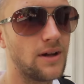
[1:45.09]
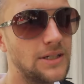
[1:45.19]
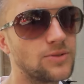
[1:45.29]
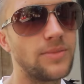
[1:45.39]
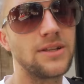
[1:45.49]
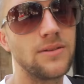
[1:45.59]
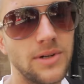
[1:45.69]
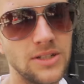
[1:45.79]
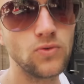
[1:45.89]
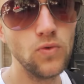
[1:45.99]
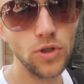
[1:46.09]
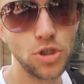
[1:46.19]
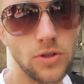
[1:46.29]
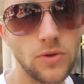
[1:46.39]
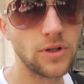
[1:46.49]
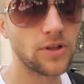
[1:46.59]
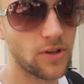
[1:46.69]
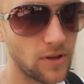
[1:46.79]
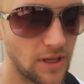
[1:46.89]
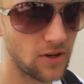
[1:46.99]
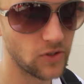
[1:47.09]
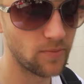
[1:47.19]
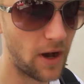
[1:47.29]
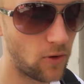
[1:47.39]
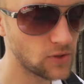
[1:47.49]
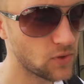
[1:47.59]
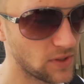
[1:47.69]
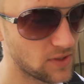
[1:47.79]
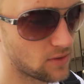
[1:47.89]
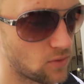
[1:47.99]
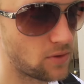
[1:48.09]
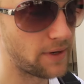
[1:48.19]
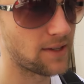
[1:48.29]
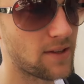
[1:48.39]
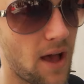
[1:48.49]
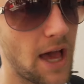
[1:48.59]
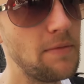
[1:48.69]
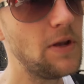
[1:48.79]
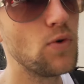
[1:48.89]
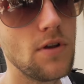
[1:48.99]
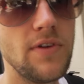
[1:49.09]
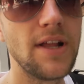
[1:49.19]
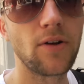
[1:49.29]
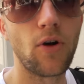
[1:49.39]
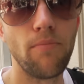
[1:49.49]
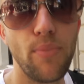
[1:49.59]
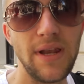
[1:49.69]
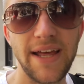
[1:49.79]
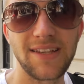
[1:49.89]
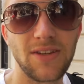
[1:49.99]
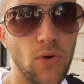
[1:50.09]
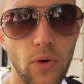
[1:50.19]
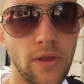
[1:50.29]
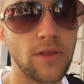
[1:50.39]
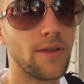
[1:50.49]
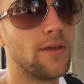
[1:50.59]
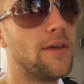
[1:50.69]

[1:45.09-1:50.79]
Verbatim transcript: Also man, man duscht und geht aus dem Haus und ist so nach drei Minuten wieder komplett durch.